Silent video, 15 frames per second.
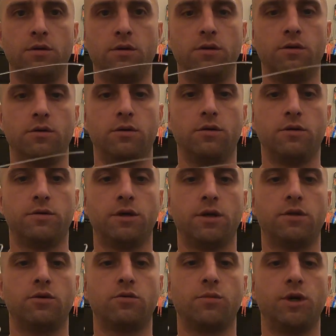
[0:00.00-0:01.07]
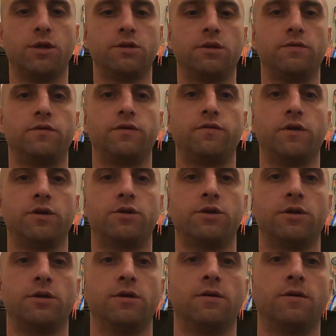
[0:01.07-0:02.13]
I o, najnormalniej w
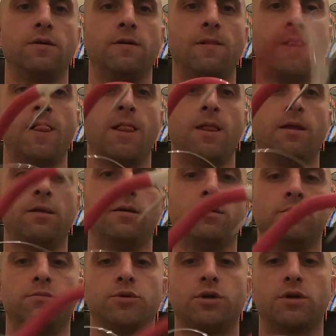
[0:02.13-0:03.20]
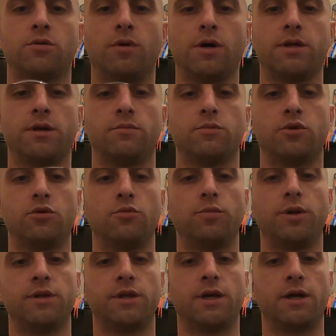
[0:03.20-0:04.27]
świecie przekładam
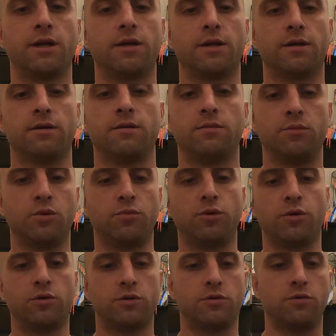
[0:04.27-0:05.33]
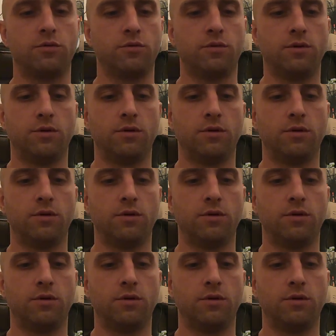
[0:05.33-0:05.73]
tą pętelkę po prostu.